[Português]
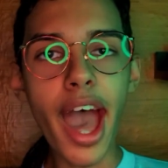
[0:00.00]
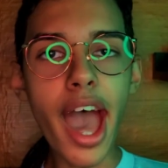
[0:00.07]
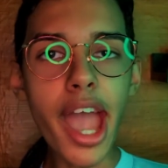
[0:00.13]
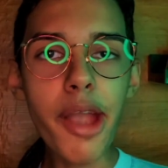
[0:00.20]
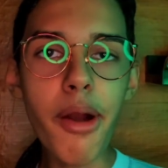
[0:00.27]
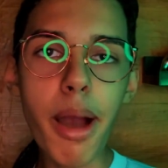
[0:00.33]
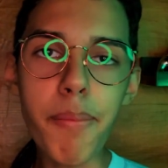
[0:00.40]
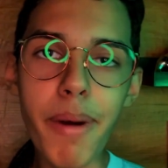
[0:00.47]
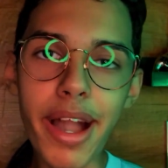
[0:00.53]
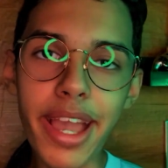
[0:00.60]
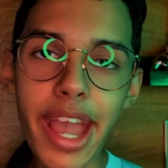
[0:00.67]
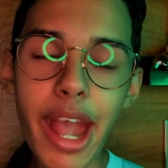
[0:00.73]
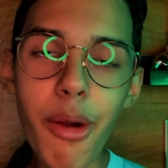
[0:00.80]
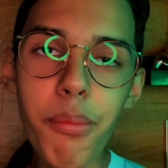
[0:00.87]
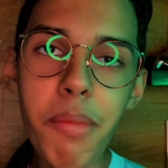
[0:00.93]
Aí eu
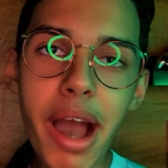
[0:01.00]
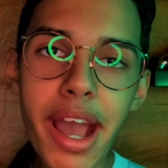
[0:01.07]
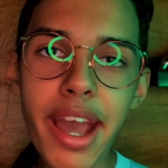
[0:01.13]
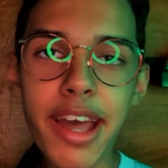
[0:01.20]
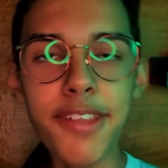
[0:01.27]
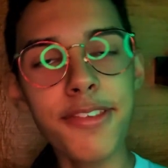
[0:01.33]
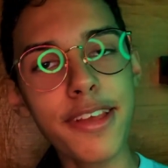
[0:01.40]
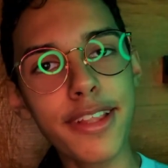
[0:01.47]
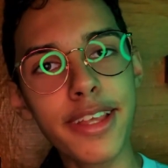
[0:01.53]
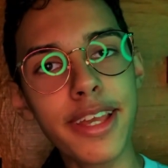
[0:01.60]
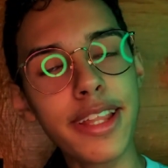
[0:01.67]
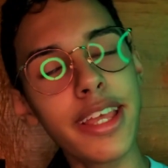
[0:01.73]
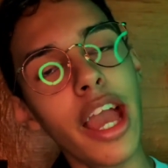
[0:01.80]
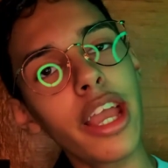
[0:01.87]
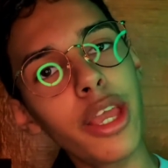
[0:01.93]
apaguei, o mais recente que
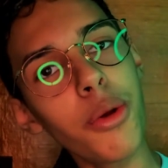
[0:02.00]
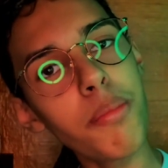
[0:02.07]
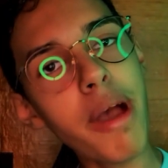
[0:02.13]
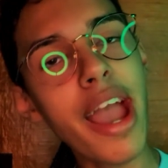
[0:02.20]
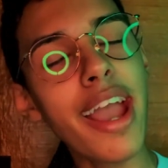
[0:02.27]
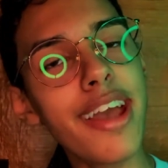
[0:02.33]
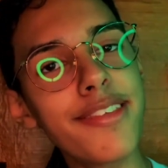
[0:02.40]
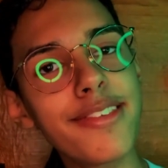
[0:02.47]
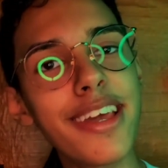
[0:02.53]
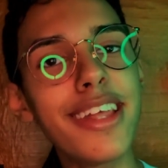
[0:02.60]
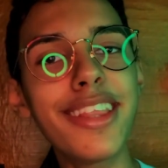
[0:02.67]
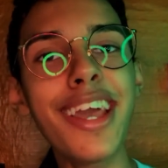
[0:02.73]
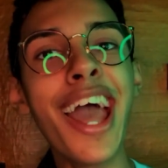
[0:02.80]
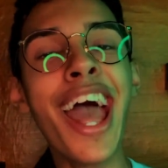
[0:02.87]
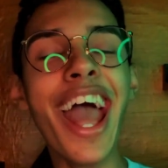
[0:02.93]
tinha aqui, o mais
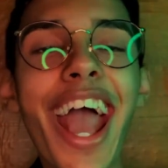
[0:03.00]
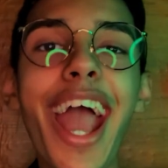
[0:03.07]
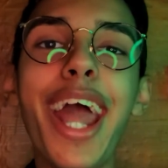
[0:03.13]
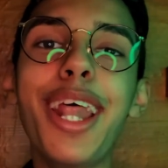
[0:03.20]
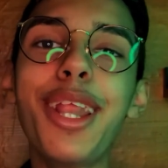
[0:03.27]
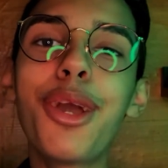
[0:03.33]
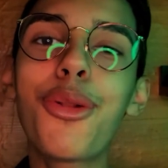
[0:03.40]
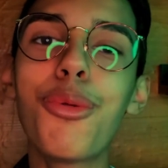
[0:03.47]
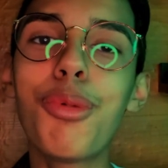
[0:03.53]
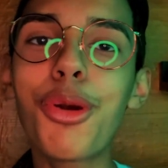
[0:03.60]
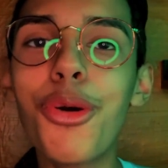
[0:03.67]
recente era de Clube